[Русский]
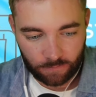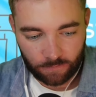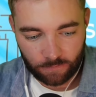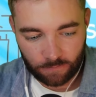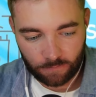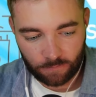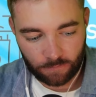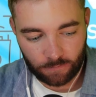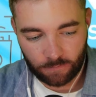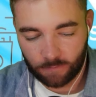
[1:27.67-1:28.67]
Вот здесь.
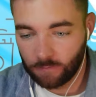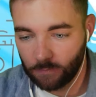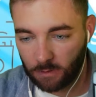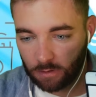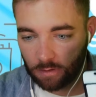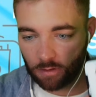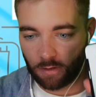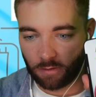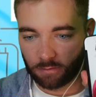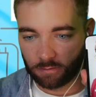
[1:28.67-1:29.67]
Около
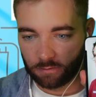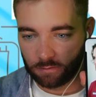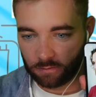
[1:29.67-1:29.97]
20